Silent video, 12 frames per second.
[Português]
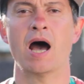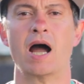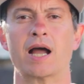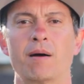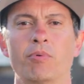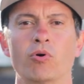
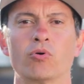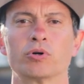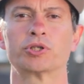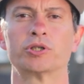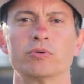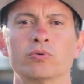Acabou
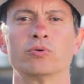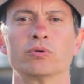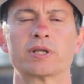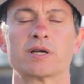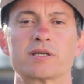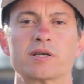hoje
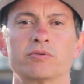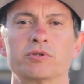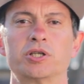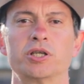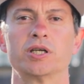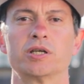o terceiro
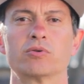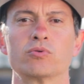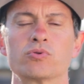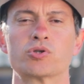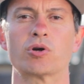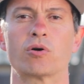dia
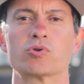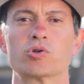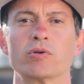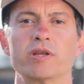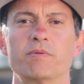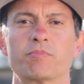dos
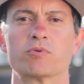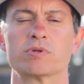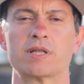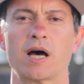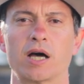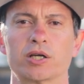Jogos
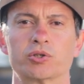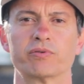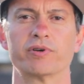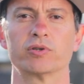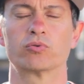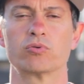Olímpicos da
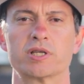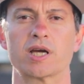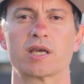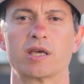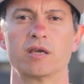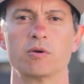Juventude
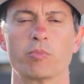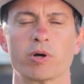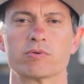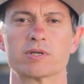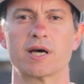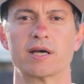aqui em
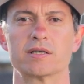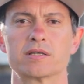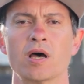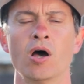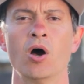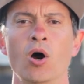Buenos Aires.